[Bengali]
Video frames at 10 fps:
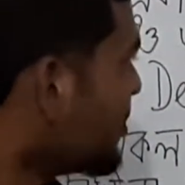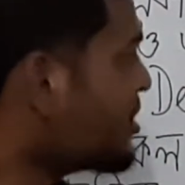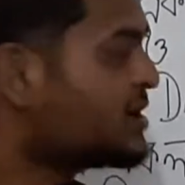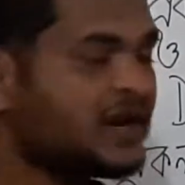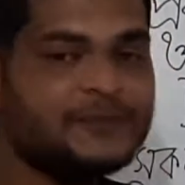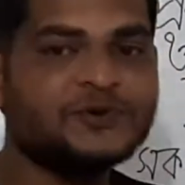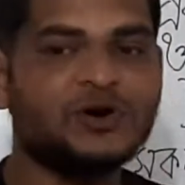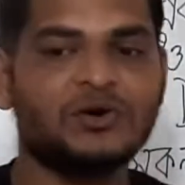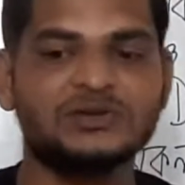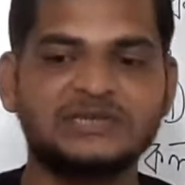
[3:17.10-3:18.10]
অগ্রিম
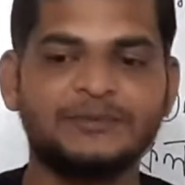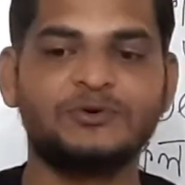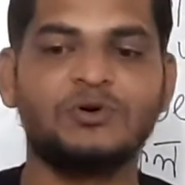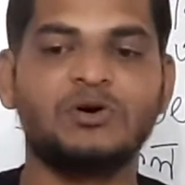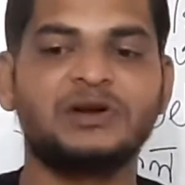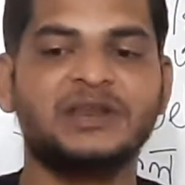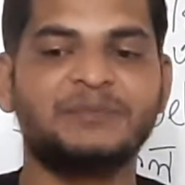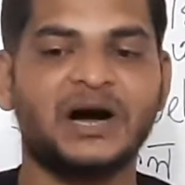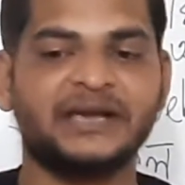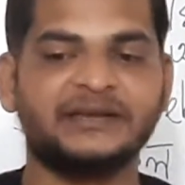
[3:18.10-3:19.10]
খরচ এবং অগ্রিম
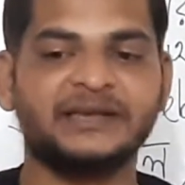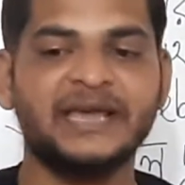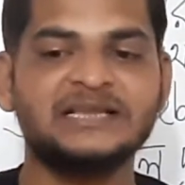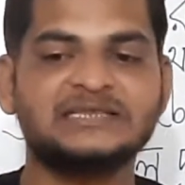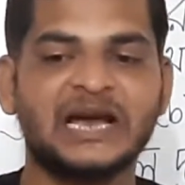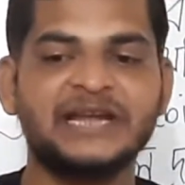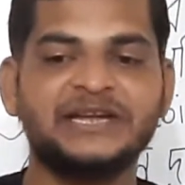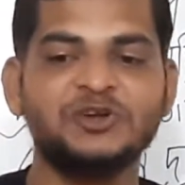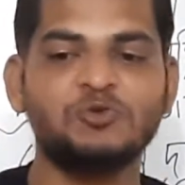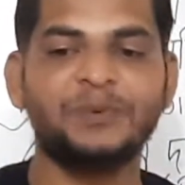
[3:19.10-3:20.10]
আয় এই
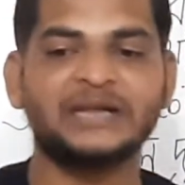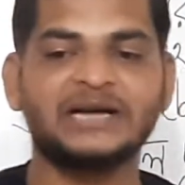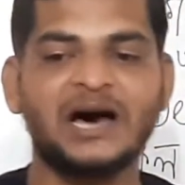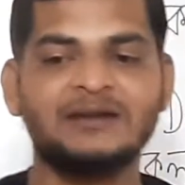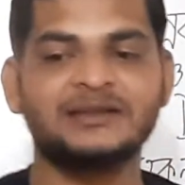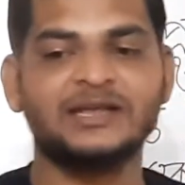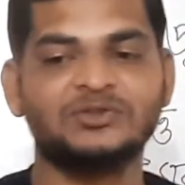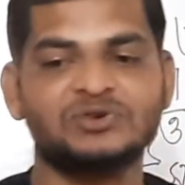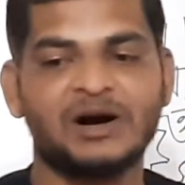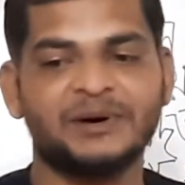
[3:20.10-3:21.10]
চারটি উপাদান
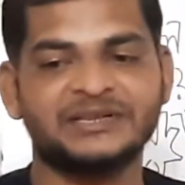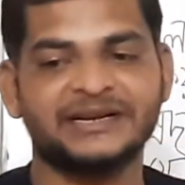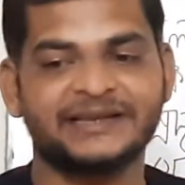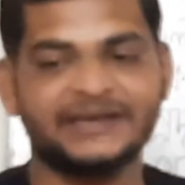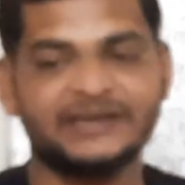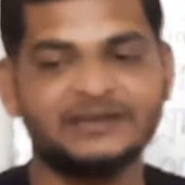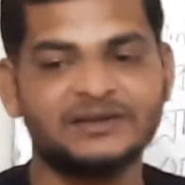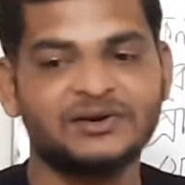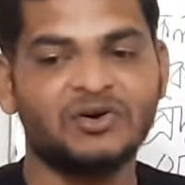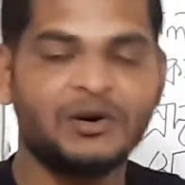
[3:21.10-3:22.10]
কিন্তু আমাদেরকে
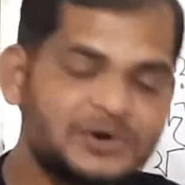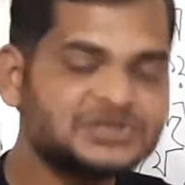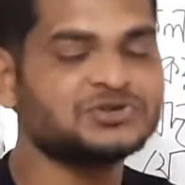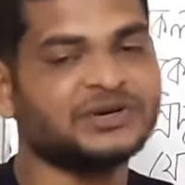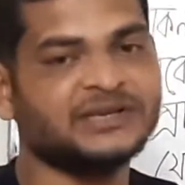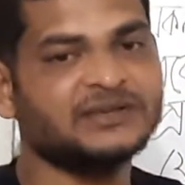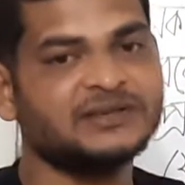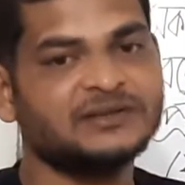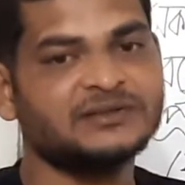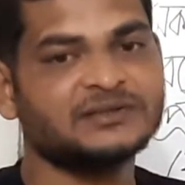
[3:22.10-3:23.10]
অবশ্যই
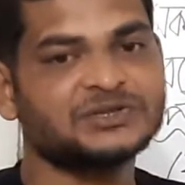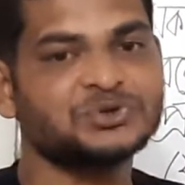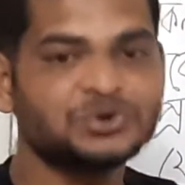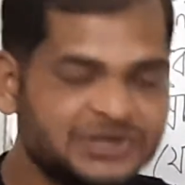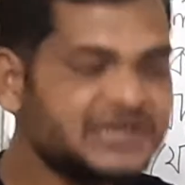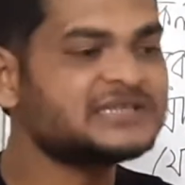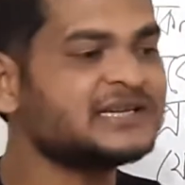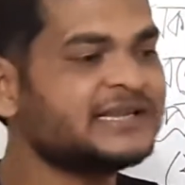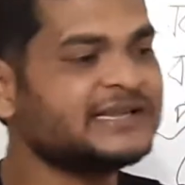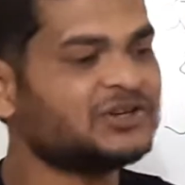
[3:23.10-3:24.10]
সুদৃষ্টি
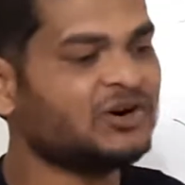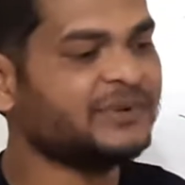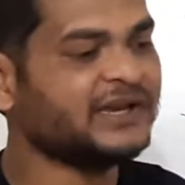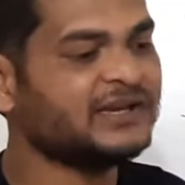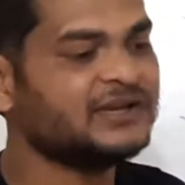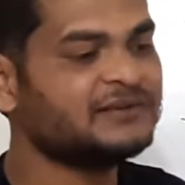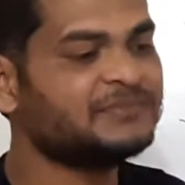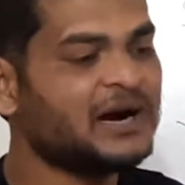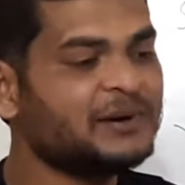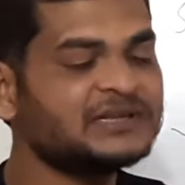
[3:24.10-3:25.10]
দিতে হবে
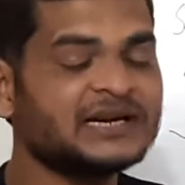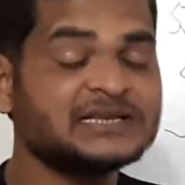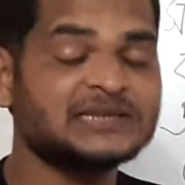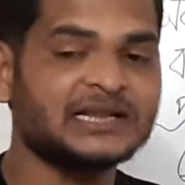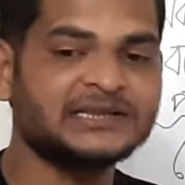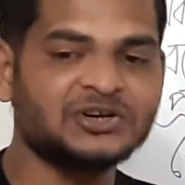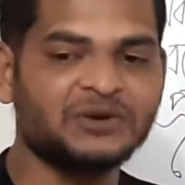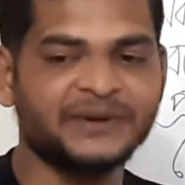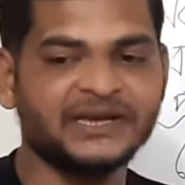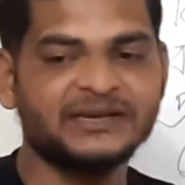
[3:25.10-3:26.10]
বা আমাদেরকে জানতে
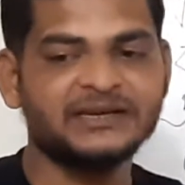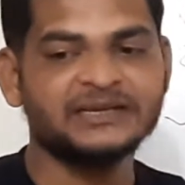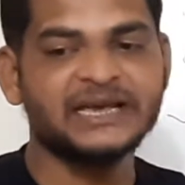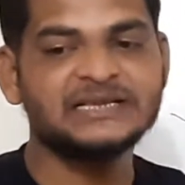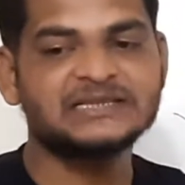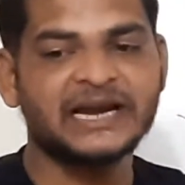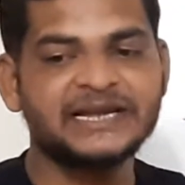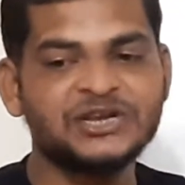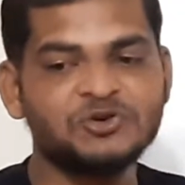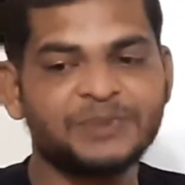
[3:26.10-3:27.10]
হবে এই
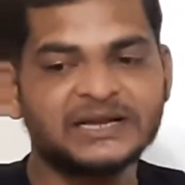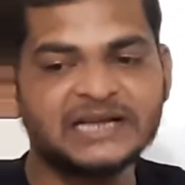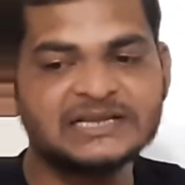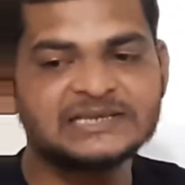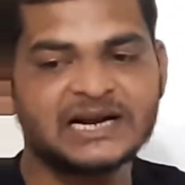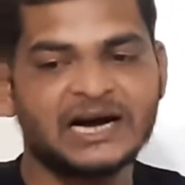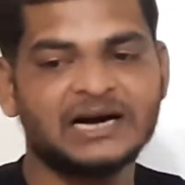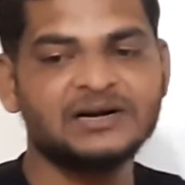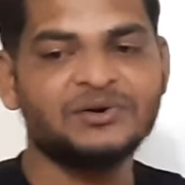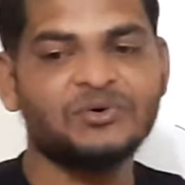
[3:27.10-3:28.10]
চারটি উপাদান ছাড়া
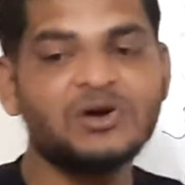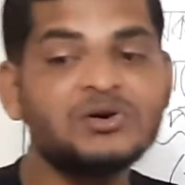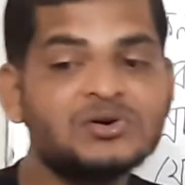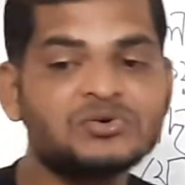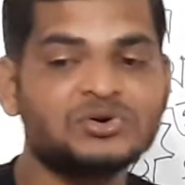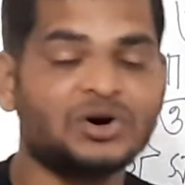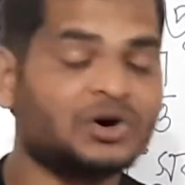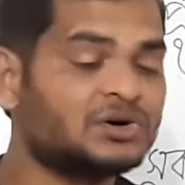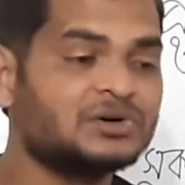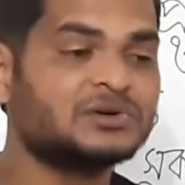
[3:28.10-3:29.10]
অন্য কোনো
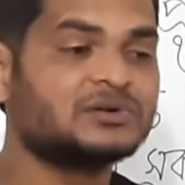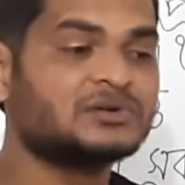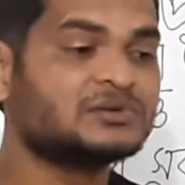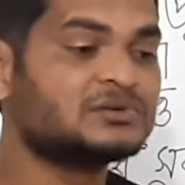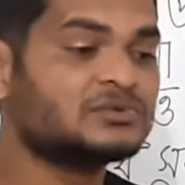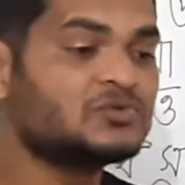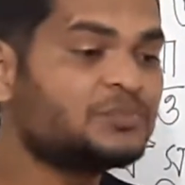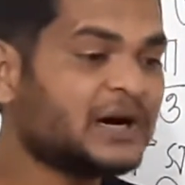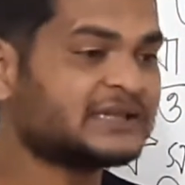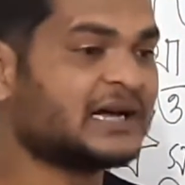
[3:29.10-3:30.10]

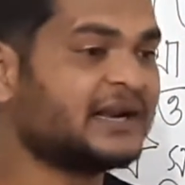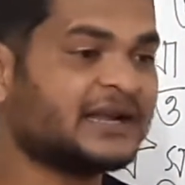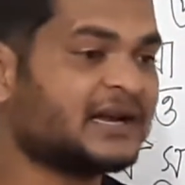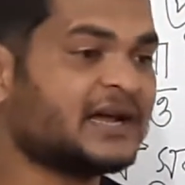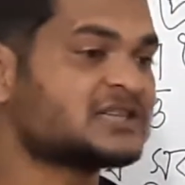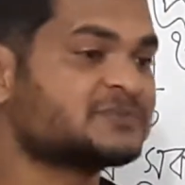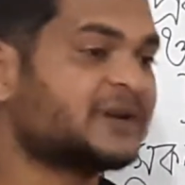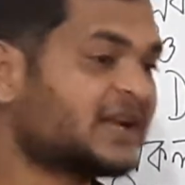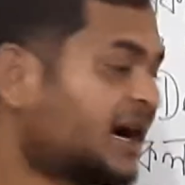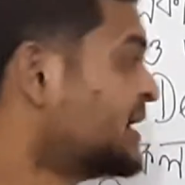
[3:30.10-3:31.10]
উপাদান এখানে
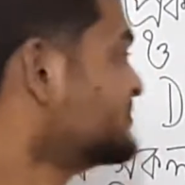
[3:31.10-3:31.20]
আসবে না